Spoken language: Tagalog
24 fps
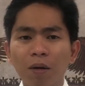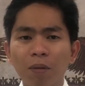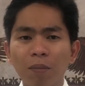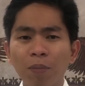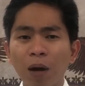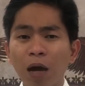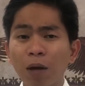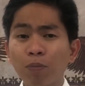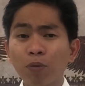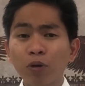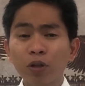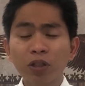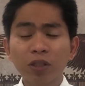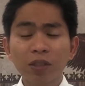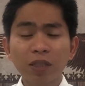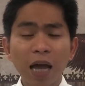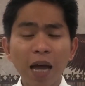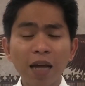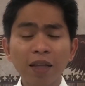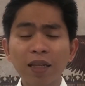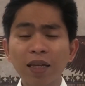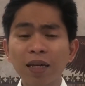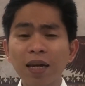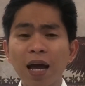Bible
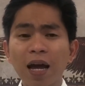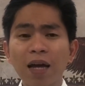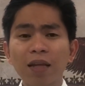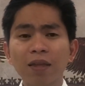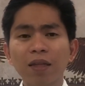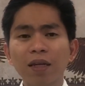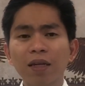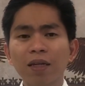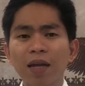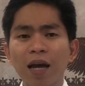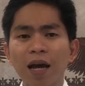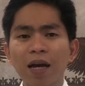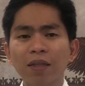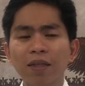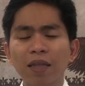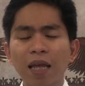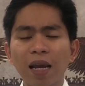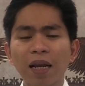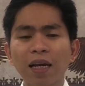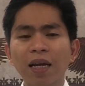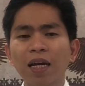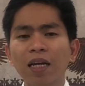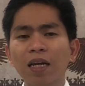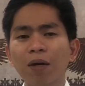study natin na
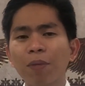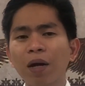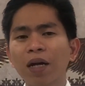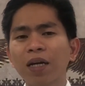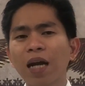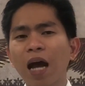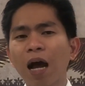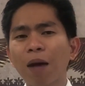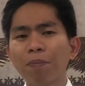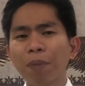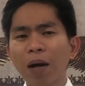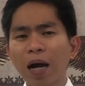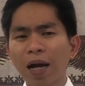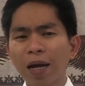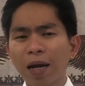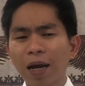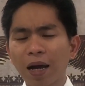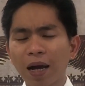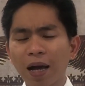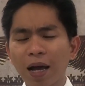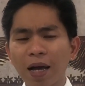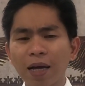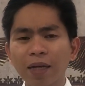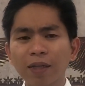talaga namang
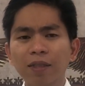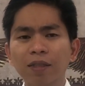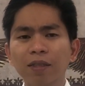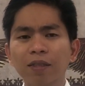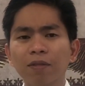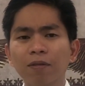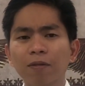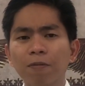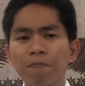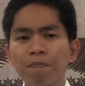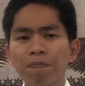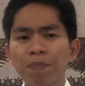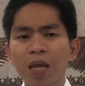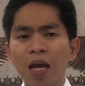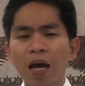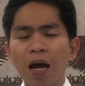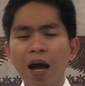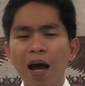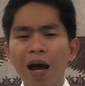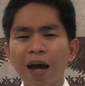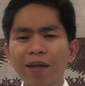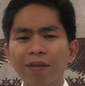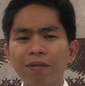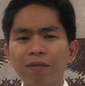napakalakas
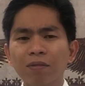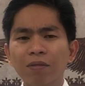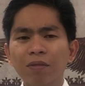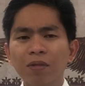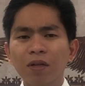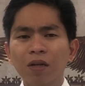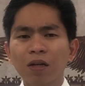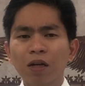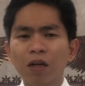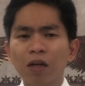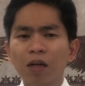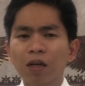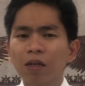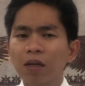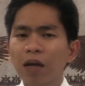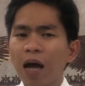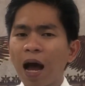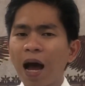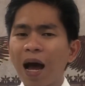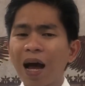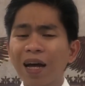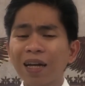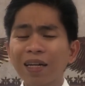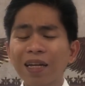at
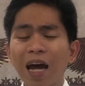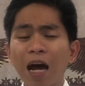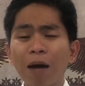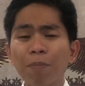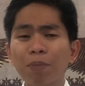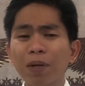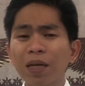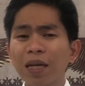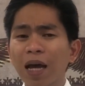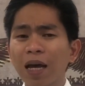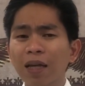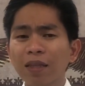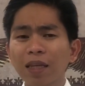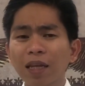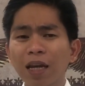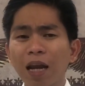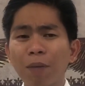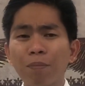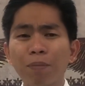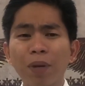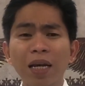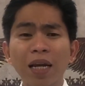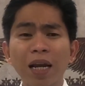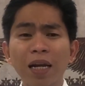hahanapin natin
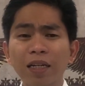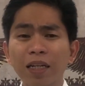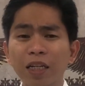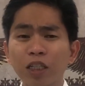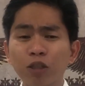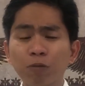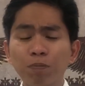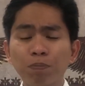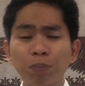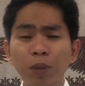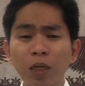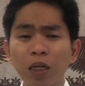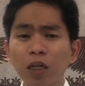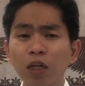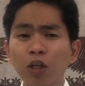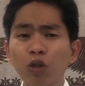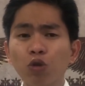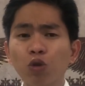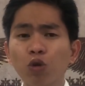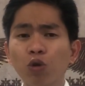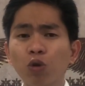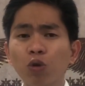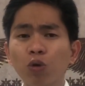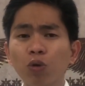ang banal na
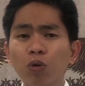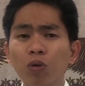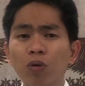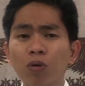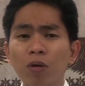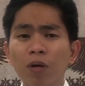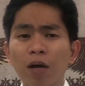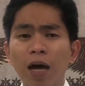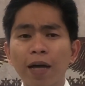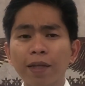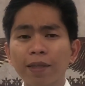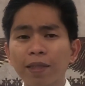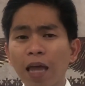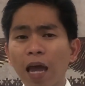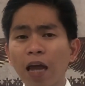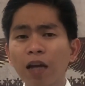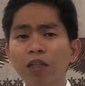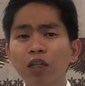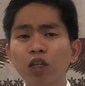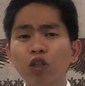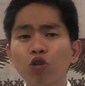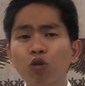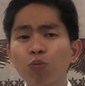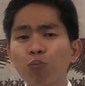Espiritu at
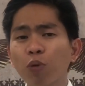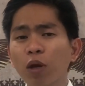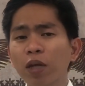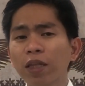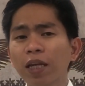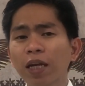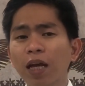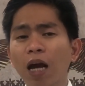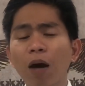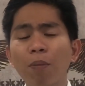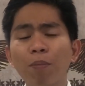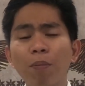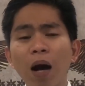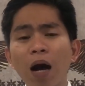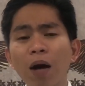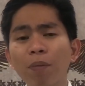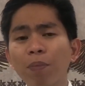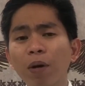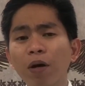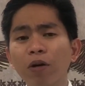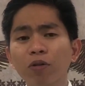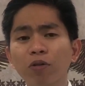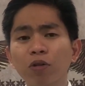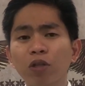dahil dito pwede kang
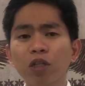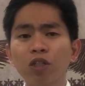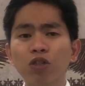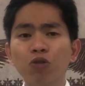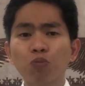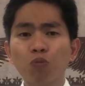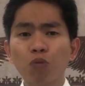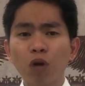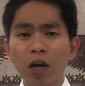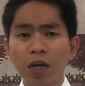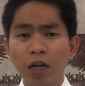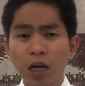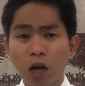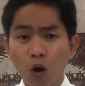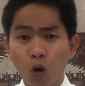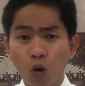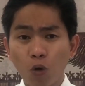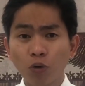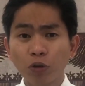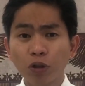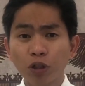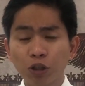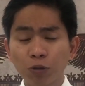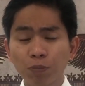mabautismuhan ng
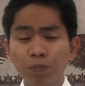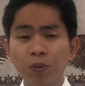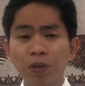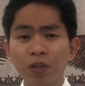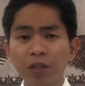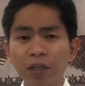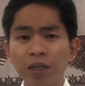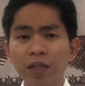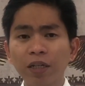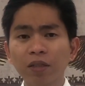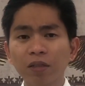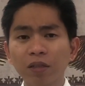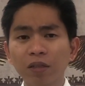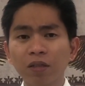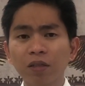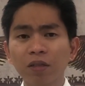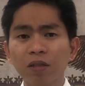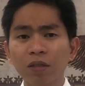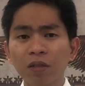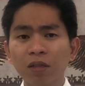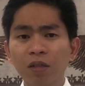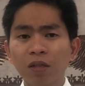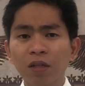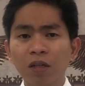Holy Spirit
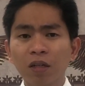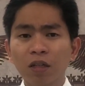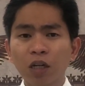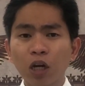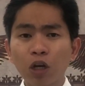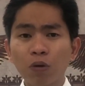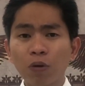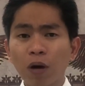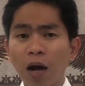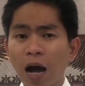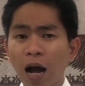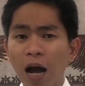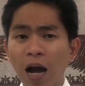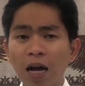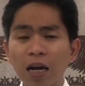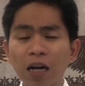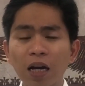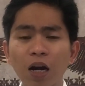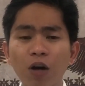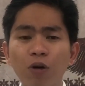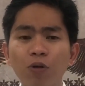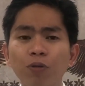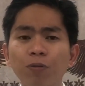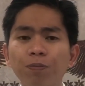ngayong
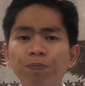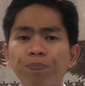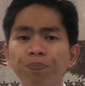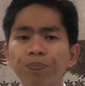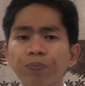araw